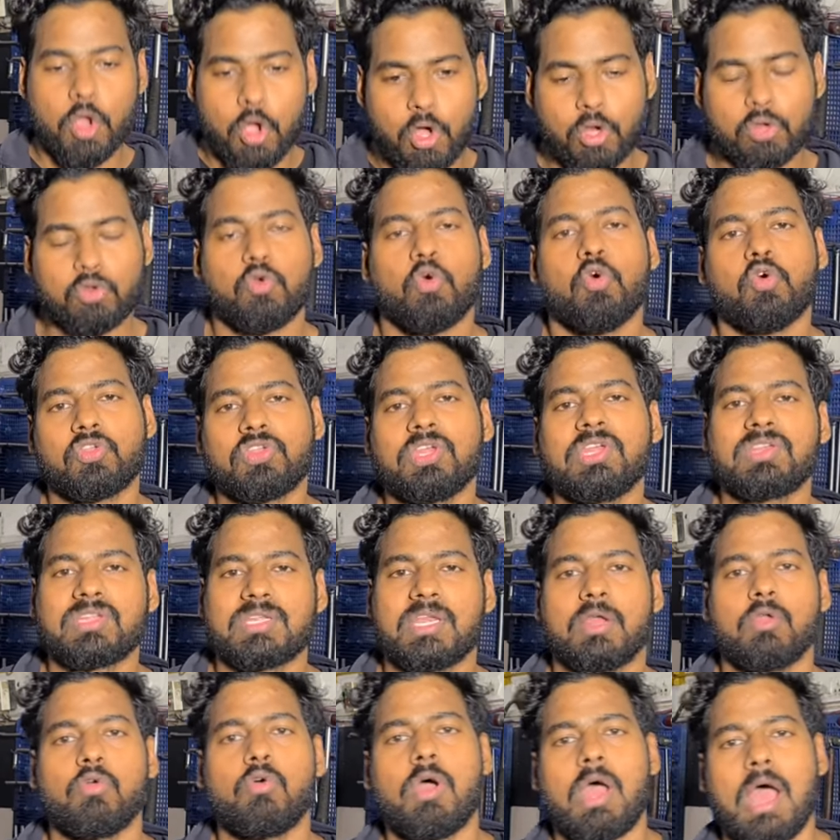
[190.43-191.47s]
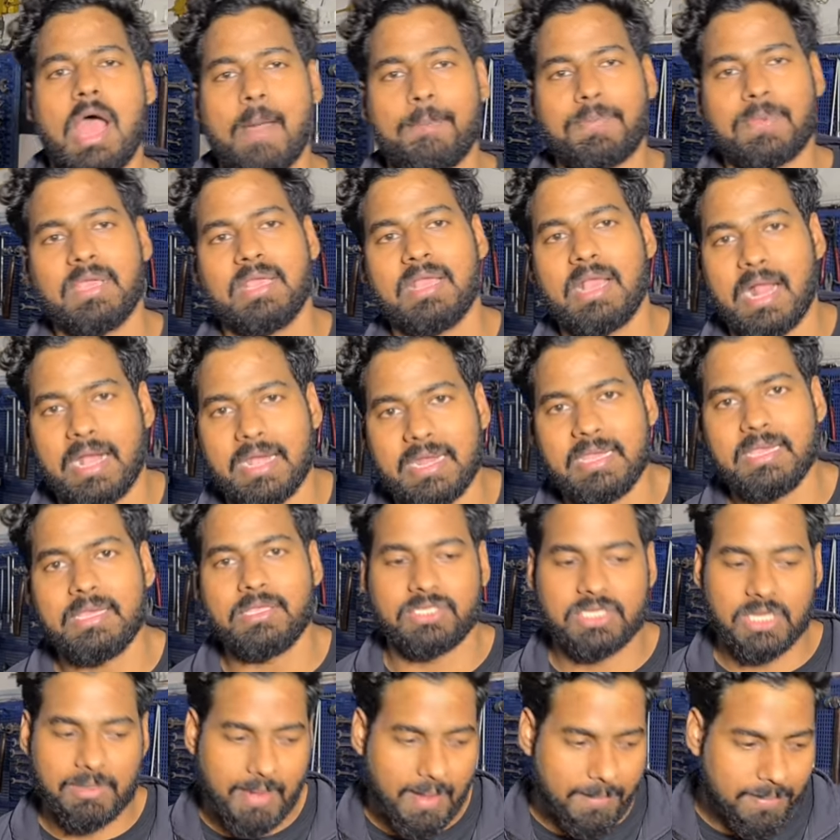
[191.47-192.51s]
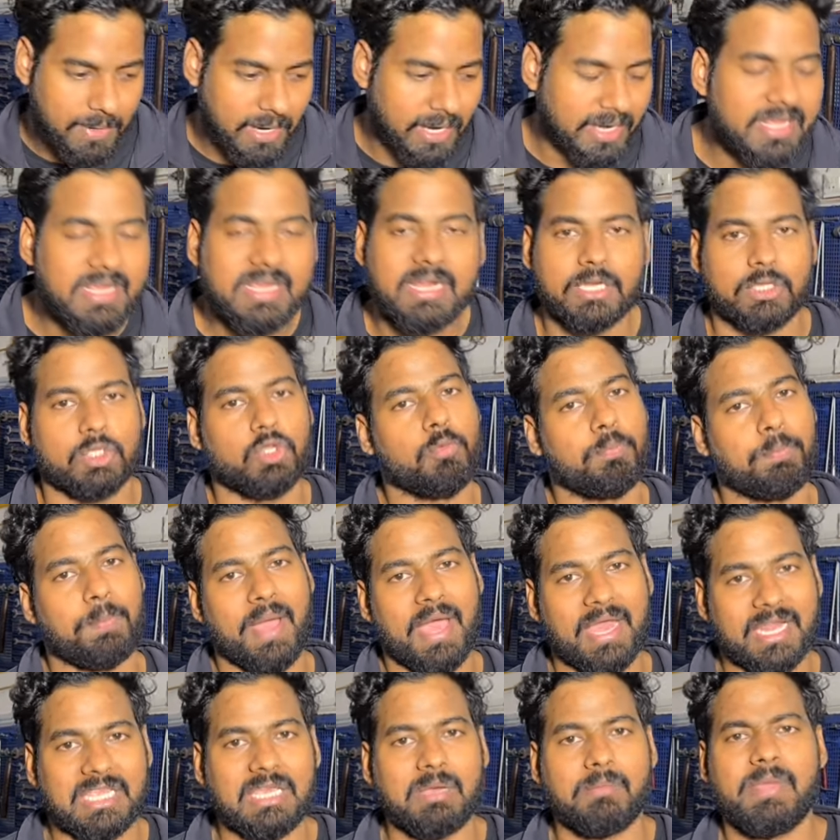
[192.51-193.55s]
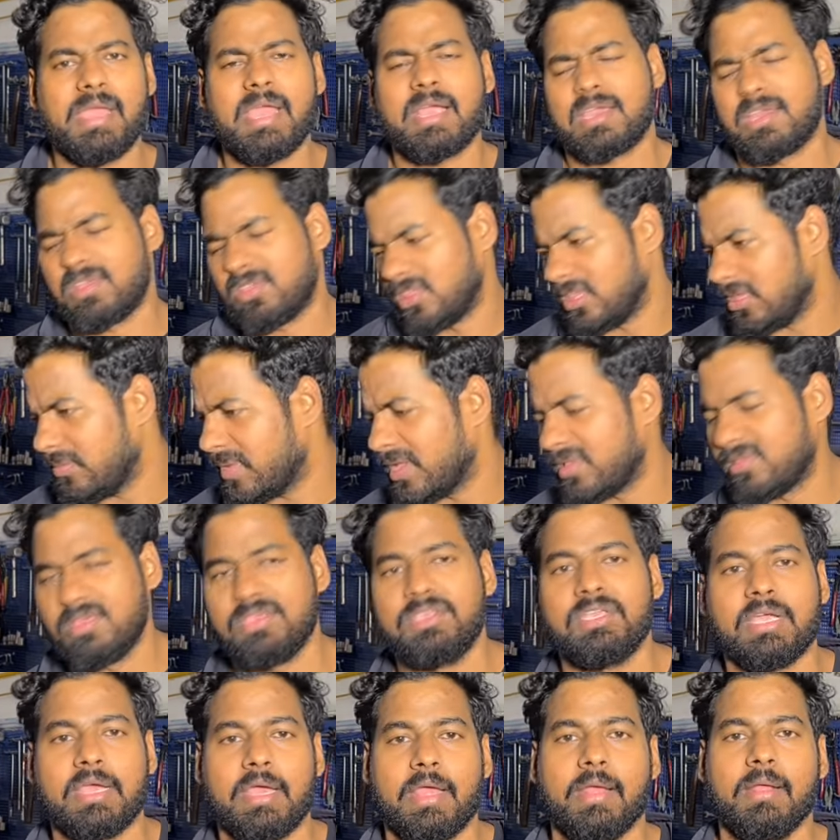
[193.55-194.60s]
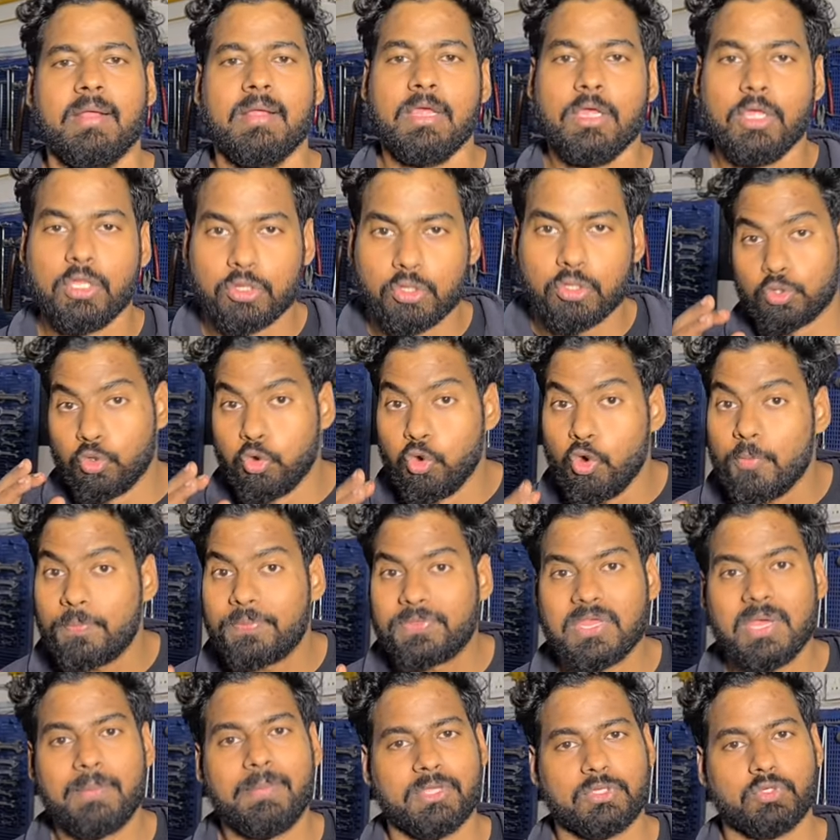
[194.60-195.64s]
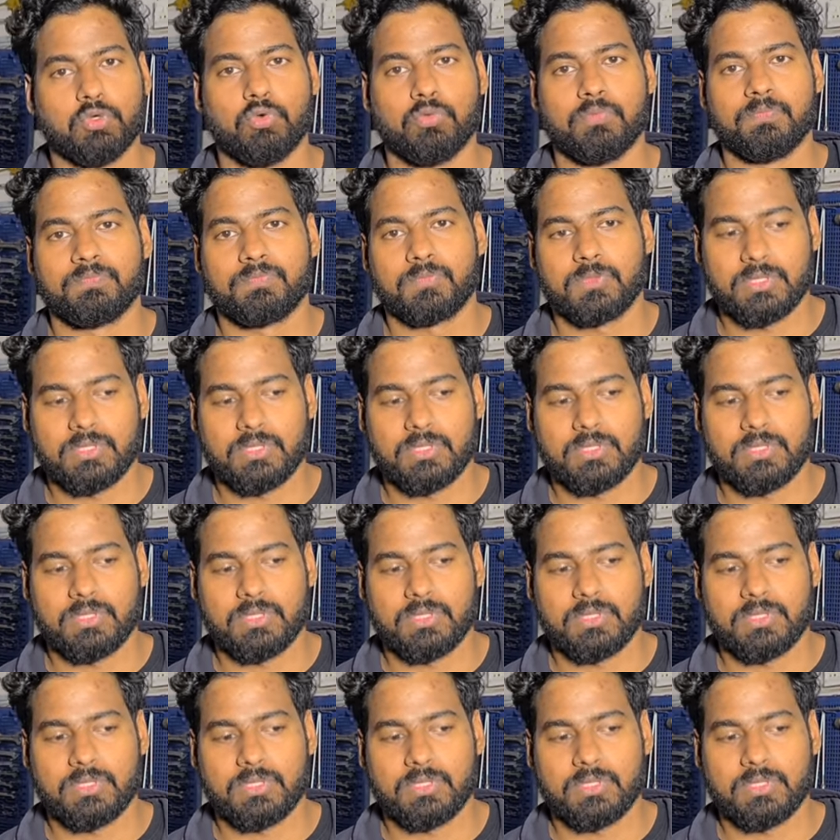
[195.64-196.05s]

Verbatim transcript: और कोशिश करो आपकी गाड़ी जब आप खड़ी करते हो पार्किंग में या किसी भी ऐसी जगह तो धूप से बचो